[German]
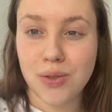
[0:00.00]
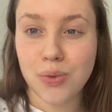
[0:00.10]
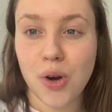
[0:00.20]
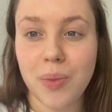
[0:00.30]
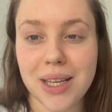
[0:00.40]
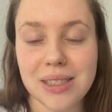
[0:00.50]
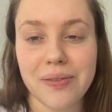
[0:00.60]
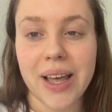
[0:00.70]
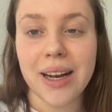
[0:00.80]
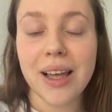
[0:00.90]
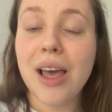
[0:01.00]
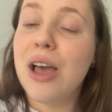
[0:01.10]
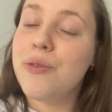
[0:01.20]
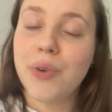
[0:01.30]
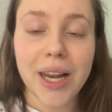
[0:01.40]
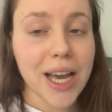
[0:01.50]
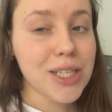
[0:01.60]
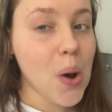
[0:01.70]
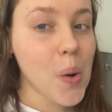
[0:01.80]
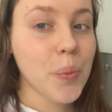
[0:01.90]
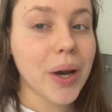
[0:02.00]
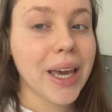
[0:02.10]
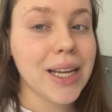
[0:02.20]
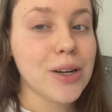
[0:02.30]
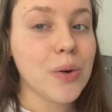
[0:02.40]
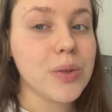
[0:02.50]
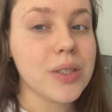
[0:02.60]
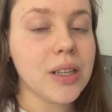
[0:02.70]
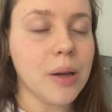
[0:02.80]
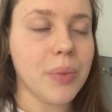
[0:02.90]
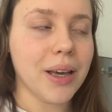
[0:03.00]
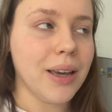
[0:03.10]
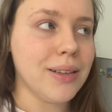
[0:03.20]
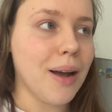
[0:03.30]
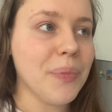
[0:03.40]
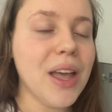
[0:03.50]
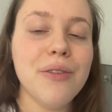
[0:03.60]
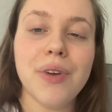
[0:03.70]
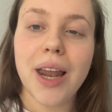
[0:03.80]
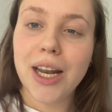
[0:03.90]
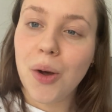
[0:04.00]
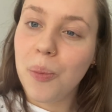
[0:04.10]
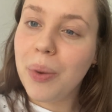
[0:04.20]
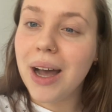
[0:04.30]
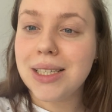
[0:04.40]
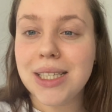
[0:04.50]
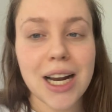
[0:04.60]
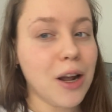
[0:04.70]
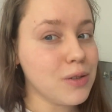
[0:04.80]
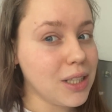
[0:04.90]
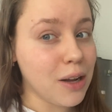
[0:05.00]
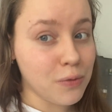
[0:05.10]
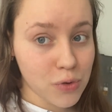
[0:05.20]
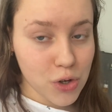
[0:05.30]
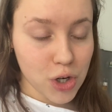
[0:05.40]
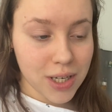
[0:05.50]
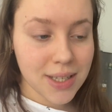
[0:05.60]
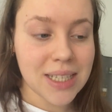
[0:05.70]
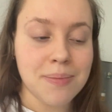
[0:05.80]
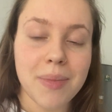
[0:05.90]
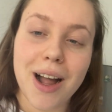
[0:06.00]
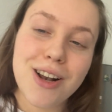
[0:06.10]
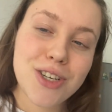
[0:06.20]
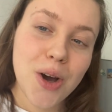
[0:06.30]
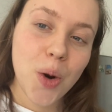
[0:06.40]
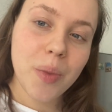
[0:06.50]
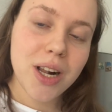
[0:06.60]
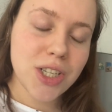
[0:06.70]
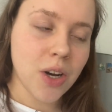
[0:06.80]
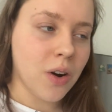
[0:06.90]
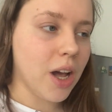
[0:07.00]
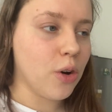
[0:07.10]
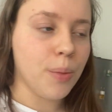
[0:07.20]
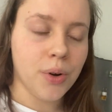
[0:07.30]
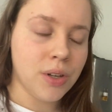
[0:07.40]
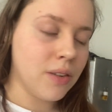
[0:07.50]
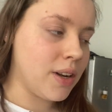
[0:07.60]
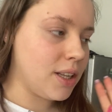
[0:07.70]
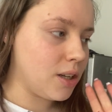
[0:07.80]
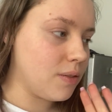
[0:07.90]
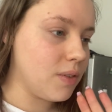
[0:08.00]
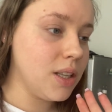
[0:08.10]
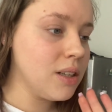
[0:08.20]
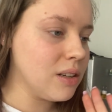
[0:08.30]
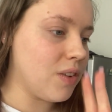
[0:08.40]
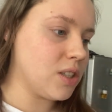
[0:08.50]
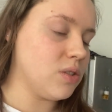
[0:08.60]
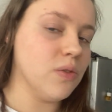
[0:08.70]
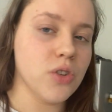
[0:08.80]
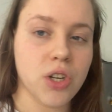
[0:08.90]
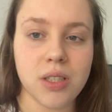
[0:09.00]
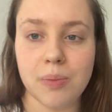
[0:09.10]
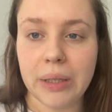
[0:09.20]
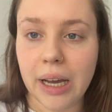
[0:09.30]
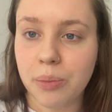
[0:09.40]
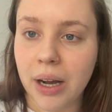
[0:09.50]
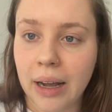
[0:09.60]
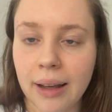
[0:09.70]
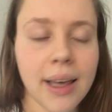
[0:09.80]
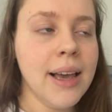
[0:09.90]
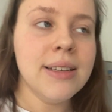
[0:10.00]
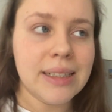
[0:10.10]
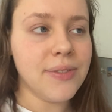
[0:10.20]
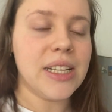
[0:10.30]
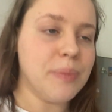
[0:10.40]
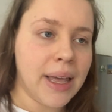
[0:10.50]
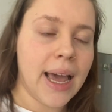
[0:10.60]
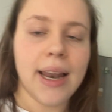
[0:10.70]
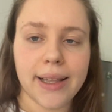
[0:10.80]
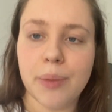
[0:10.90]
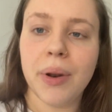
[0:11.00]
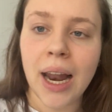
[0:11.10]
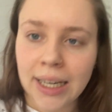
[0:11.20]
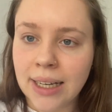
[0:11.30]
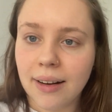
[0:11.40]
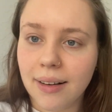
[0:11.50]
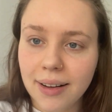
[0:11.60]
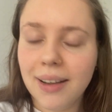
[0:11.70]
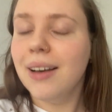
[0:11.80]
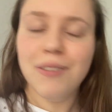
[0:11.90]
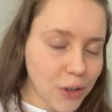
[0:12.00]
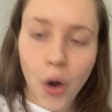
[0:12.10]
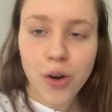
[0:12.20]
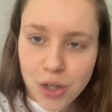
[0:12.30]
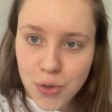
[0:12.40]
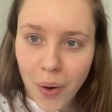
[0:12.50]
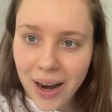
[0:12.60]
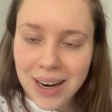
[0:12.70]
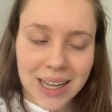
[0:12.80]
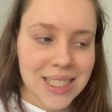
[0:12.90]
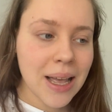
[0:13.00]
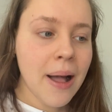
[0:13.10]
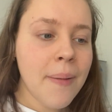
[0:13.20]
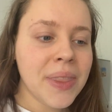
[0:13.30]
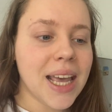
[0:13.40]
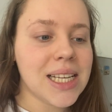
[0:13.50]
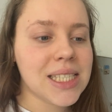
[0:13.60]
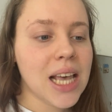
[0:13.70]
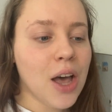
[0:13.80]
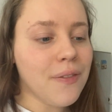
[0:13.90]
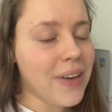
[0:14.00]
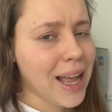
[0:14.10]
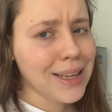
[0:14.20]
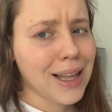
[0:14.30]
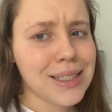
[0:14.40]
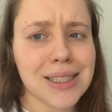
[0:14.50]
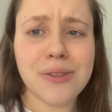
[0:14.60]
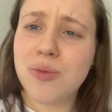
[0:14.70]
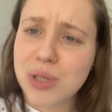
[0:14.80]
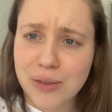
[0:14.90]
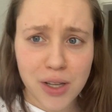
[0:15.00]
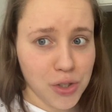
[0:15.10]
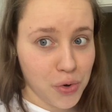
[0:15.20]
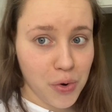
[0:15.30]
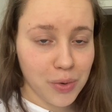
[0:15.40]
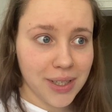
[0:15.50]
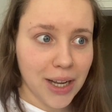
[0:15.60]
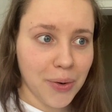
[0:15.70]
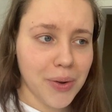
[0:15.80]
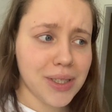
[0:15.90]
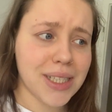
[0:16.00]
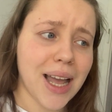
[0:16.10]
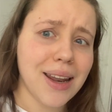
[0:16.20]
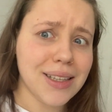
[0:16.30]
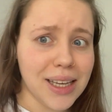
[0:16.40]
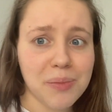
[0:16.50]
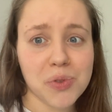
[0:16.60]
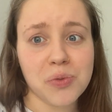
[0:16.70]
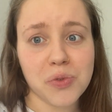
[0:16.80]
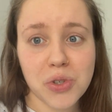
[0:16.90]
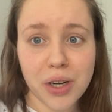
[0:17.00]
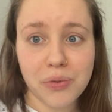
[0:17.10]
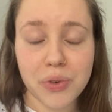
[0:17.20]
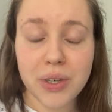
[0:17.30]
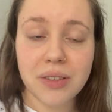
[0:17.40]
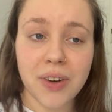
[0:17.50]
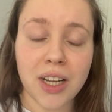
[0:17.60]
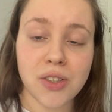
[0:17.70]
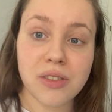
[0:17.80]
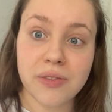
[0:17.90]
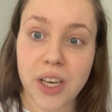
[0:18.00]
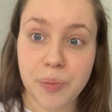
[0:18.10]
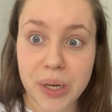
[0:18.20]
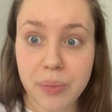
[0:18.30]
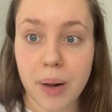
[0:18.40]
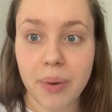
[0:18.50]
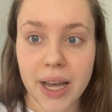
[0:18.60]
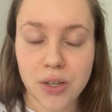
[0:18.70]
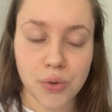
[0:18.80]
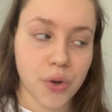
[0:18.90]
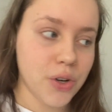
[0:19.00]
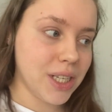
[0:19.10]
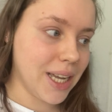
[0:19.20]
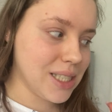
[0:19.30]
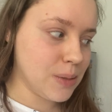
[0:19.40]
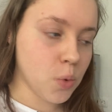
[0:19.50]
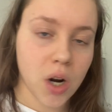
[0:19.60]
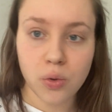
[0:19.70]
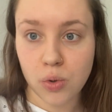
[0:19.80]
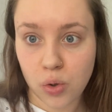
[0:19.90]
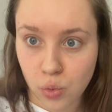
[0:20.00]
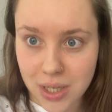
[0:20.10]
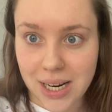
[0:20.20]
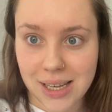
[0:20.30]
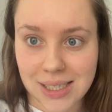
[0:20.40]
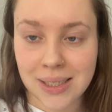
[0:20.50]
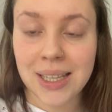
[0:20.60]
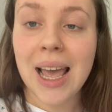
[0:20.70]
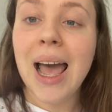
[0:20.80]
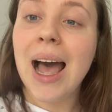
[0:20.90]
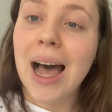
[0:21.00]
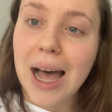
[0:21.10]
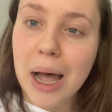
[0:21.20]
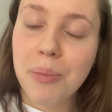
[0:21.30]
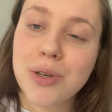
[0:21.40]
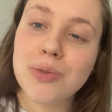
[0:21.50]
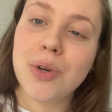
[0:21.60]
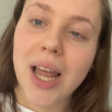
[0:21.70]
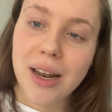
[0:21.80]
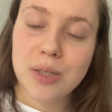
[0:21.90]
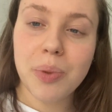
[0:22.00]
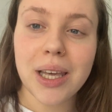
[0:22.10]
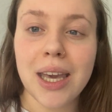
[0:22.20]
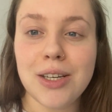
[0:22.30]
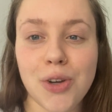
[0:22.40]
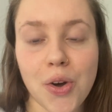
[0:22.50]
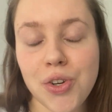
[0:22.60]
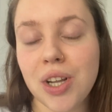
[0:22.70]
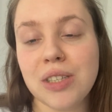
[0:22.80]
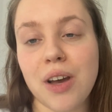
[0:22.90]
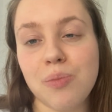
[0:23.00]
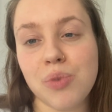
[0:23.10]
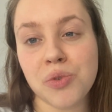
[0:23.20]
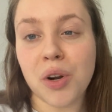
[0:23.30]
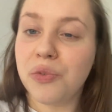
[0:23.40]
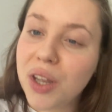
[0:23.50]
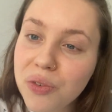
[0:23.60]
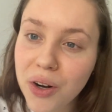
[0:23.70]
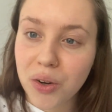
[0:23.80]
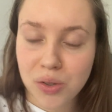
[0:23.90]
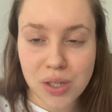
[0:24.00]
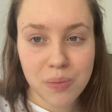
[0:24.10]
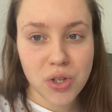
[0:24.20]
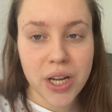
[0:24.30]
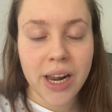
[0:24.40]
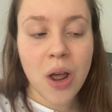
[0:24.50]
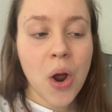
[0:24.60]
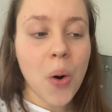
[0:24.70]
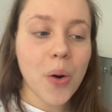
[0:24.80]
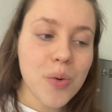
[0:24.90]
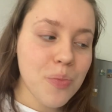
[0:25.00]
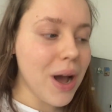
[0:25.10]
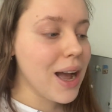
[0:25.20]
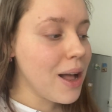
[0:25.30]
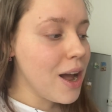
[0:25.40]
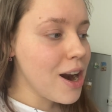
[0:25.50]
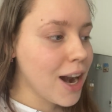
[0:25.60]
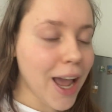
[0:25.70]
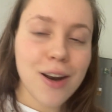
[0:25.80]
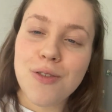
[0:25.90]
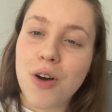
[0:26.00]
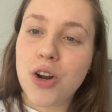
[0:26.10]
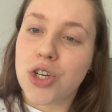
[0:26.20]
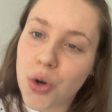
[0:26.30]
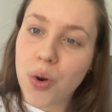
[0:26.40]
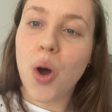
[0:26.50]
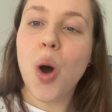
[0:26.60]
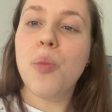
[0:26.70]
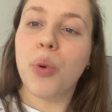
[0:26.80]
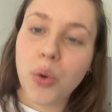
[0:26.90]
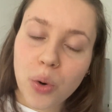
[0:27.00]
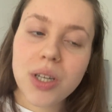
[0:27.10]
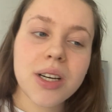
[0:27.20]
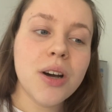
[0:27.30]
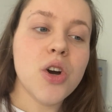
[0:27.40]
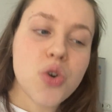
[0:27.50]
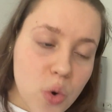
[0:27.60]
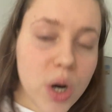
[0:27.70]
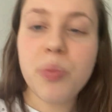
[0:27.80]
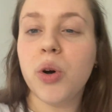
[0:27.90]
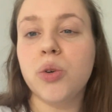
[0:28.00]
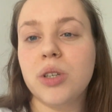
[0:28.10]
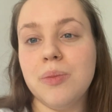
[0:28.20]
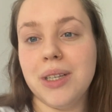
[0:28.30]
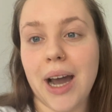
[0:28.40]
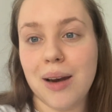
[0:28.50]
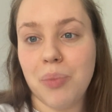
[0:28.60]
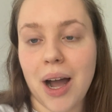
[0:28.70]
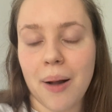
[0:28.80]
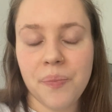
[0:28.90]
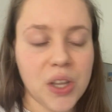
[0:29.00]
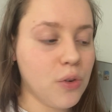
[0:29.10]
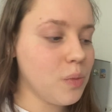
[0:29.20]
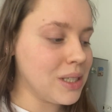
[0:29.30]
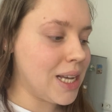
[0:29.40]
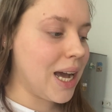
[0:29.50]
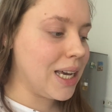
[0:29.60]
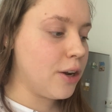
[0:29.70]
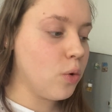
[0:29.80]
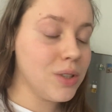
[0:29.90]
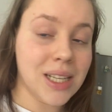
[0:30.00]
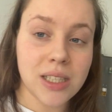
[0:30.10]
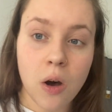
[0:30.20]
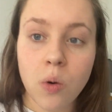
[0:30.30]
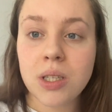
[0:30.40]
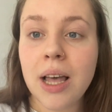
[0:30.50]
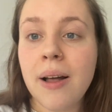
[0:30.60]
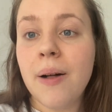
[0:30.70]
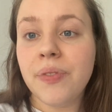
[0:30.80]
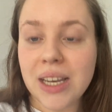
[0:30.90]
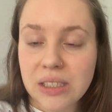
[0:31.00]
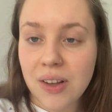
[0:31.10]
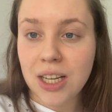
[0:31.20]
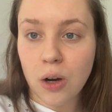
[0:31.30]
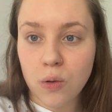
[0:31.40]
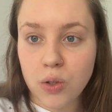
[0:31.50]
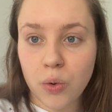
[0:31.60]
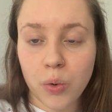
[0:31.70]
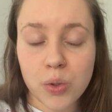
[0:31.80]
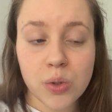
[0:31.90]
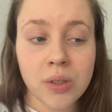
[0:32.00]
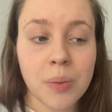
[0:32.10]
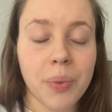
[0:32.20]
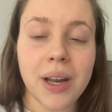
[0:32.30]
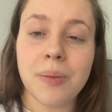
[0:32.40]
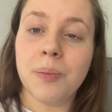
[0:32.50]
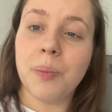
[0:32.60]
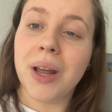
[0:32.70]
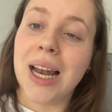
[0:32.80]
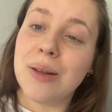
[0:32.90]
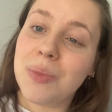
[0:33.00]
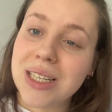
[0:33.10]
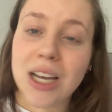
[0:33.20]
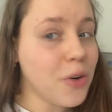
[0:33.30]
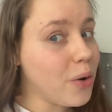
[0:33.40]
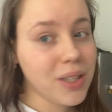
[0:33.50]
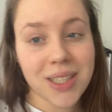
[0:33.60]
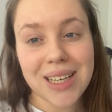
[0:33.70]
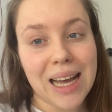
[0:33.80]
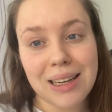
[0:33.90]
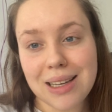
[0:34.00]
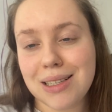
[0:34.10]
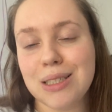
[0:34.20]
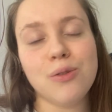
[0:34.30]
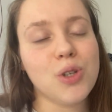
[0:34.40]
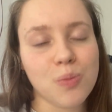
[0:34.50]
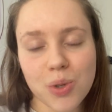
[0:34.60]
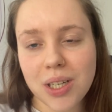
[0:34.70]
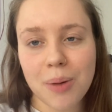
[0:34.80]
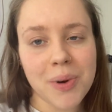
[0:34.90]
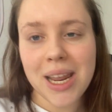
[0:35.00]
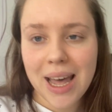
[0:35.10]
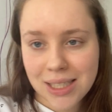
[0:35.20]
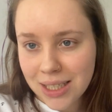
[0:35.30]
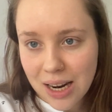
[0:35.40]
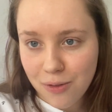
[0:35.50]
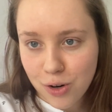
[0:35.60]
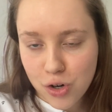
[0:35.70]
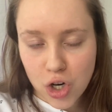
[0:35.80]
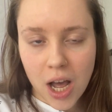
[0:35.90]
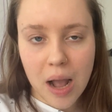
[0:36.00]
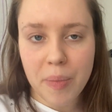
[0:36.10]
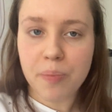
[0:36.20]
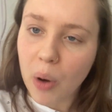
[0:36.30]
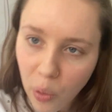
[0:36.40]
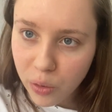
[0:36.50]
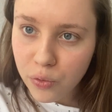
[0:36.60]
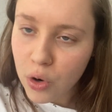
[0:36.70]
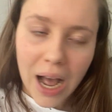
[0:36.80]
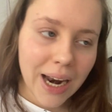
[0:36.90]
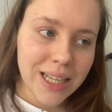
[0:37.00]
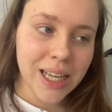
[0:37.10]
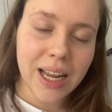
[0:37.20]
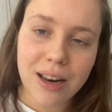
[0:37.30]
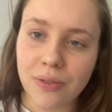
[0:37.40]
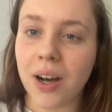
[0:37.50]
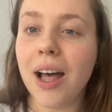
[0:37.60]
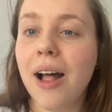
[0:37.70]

zukommen lassen werde. Vielleicht auch ein Paket aus, äh, Paket, ja. Vielleicht auch ein paar Artikel aus der Wunschliste. Mal schauen, mal schauen. Ach komm Leute, ich werde eh irgendwas aus der Wunschliste mit reinpacken. Sind wir jetzt mal ehrlich, ich bin Alina. Wie könnte ich nur anders? Es werden jetzt nicht 25 Euro sein, Leute. Ich kann nicht jedem so einen Wunsch erfüllen, weil ansonsten wäre ich pliplapleit und könnte den ganzen Monat nur noch Nudeln essen. Aber so ein kleines Paket könnte ich der zweiten Person auf jeden Fall noch zusammenstellen und ein paar kleine, schöne Produkte, coole Produkte mit reinpacken. Ich würde mal sagen, ich los jetzt aus. Das werde ich auslosen. Bei, dem, bei der lieben Lisa konnte ich nicht anders. Sie wird Mutter. Mein Herz hat einfach geschlagen. Mein Bauchgefühl, alles hat einfach